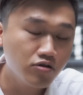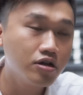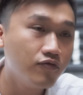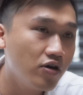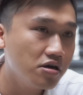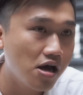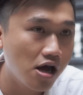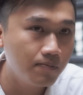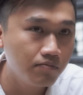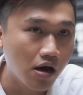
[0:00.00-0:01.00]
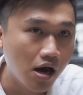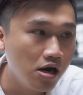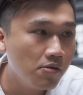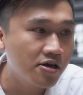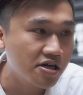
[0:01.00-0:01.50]
Sân khấu kịch Hồng Vân
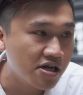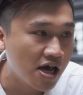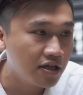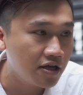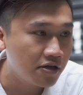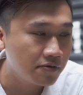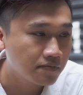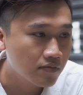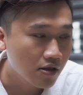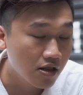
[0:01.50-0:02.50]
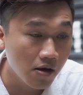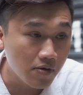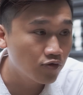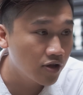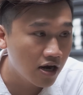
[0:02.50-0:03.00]
mở lớp kịch ra thì lớp
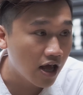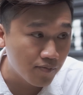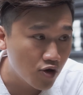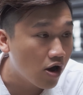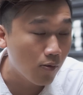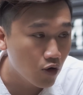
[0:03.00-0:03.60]
đầu tiên là em vô học